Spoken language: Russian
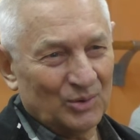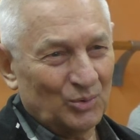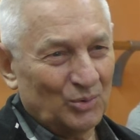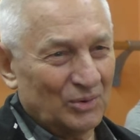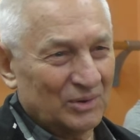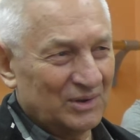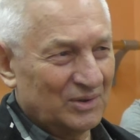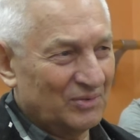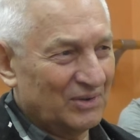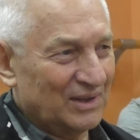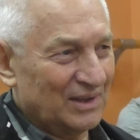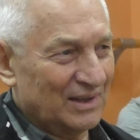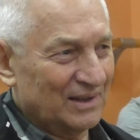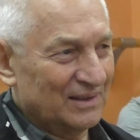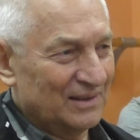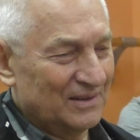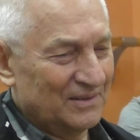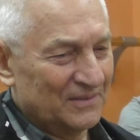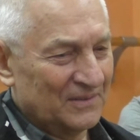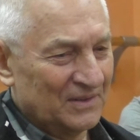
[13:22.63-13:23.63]
Год,
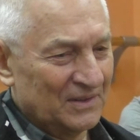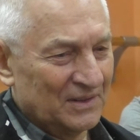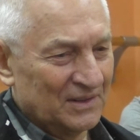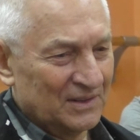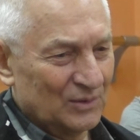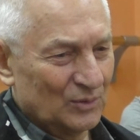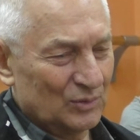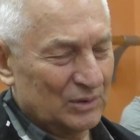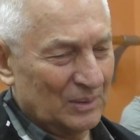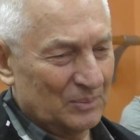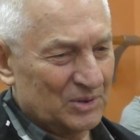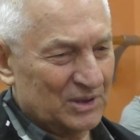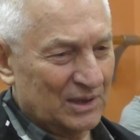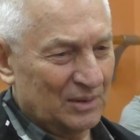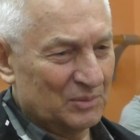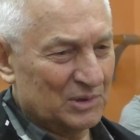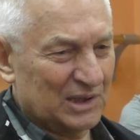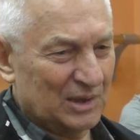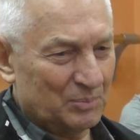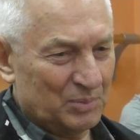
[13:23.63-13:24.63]
два. Ну, там с
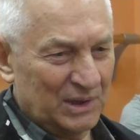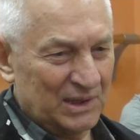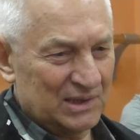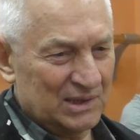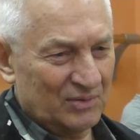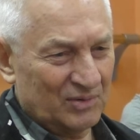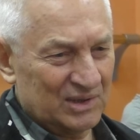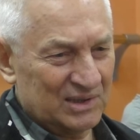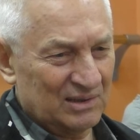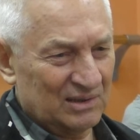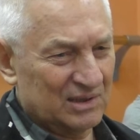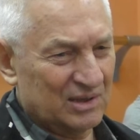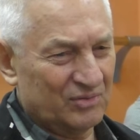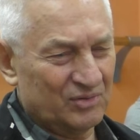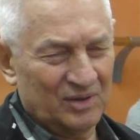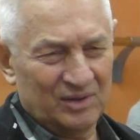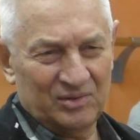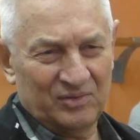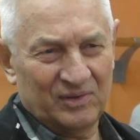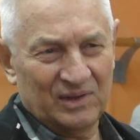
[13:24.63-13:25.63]
крымской поэзией возился,
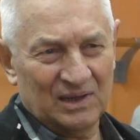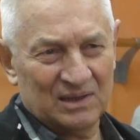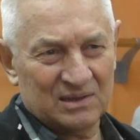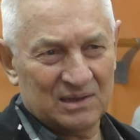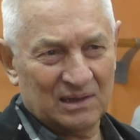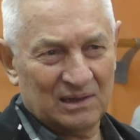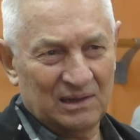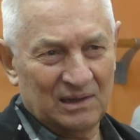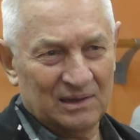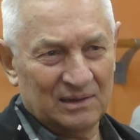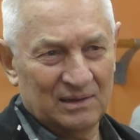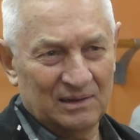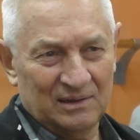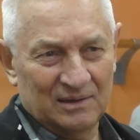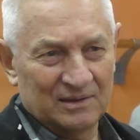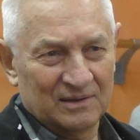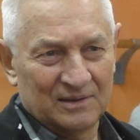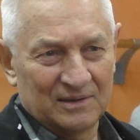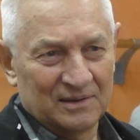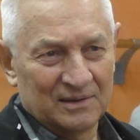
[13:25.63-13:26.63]
12 лет, да?
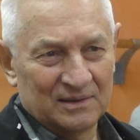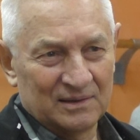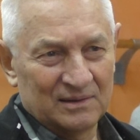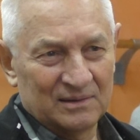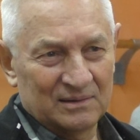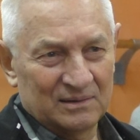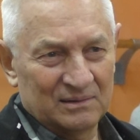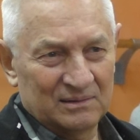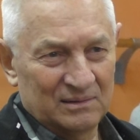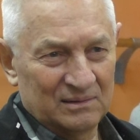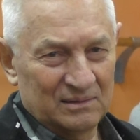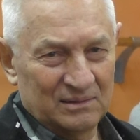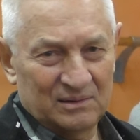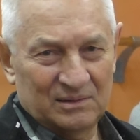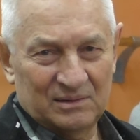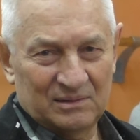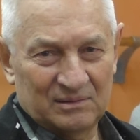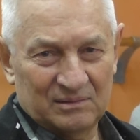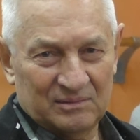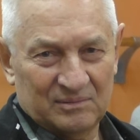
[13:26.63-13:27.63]

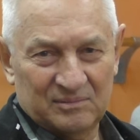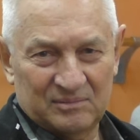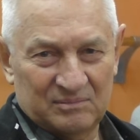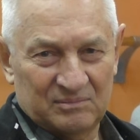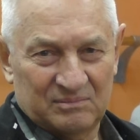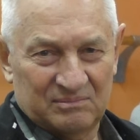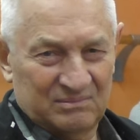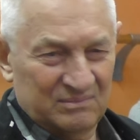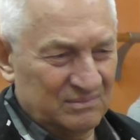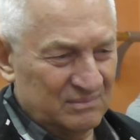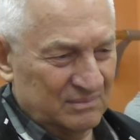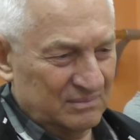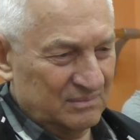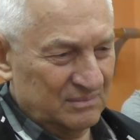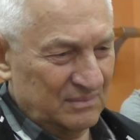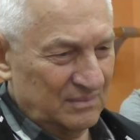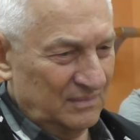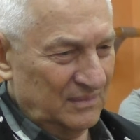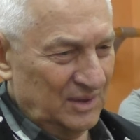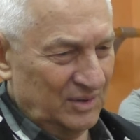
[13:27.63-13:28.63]
Э,
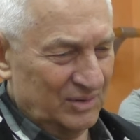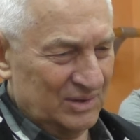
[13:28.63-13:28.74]
не